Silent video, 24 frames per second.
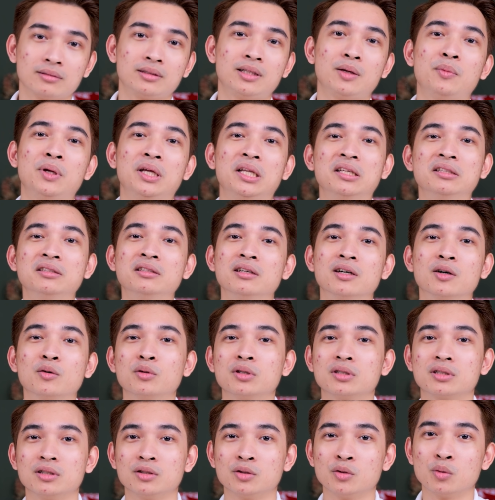thiết bị điện tử không
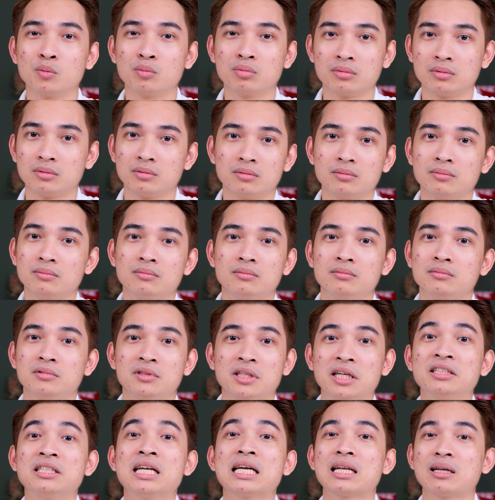được sử dụng
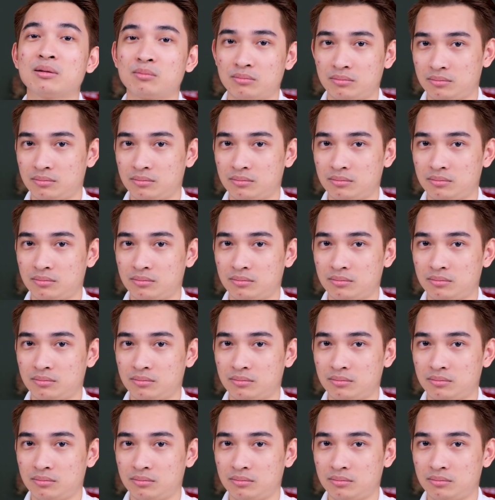dễ chết lắm